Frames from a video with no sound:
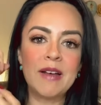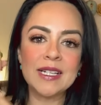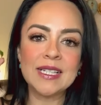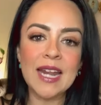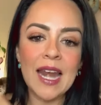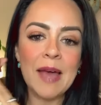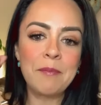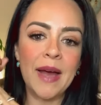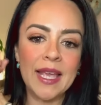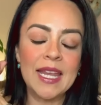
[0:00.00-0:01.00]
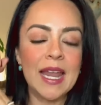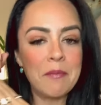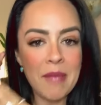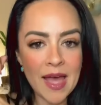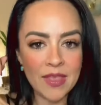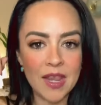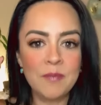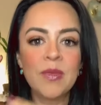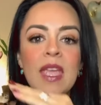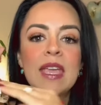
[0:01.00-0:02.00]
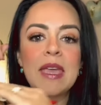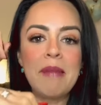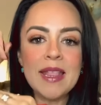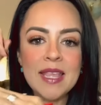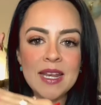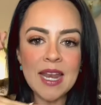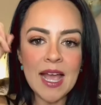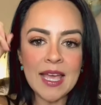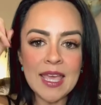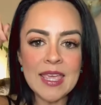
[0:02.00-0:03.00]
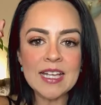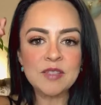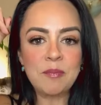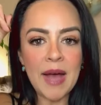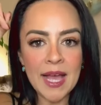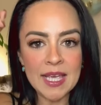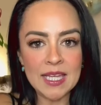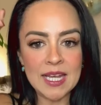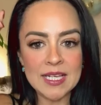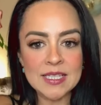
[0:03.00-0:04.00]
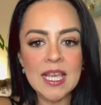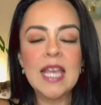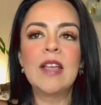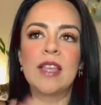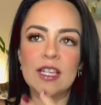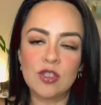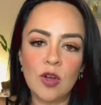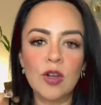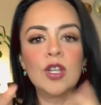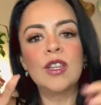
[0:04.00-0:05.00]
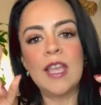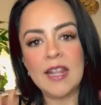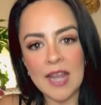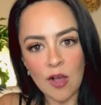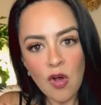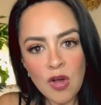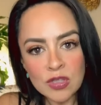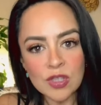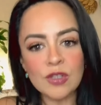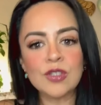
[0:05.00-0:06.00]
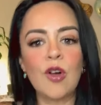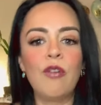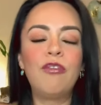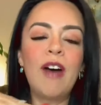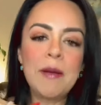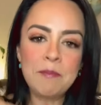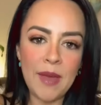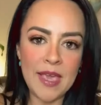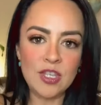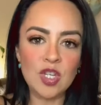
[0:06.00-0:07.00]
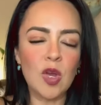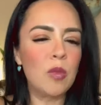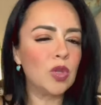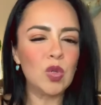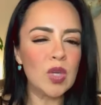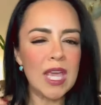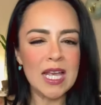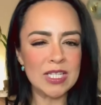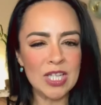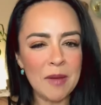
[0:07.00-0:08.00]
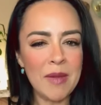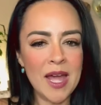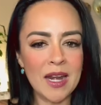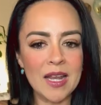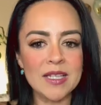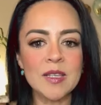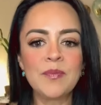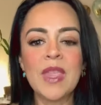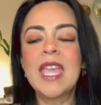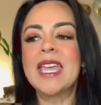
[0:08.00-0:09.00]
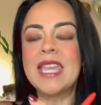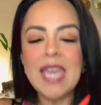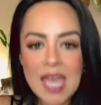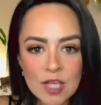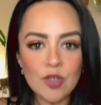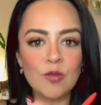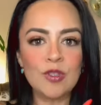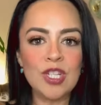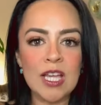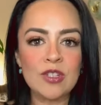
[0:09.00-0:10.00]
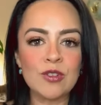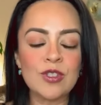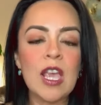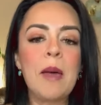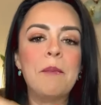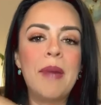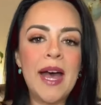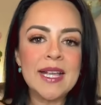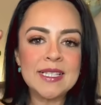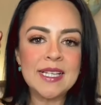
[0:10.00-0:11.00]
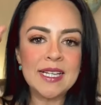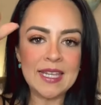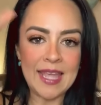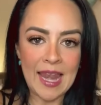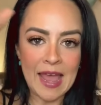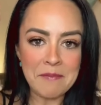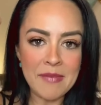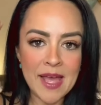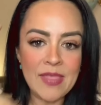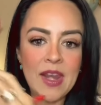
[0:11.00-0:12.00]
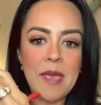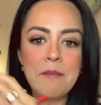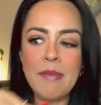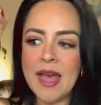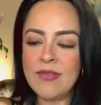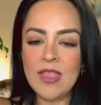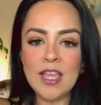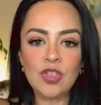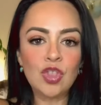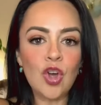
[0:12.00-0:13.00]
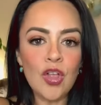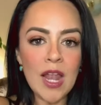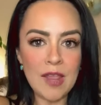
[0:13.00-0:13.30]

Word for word: a ser la página madre, que va a tener aquellas páginas que son de negocios o fanpage, como tú quieras llamarles. Y eso, muchachos, va a hacer que la madre mande toda la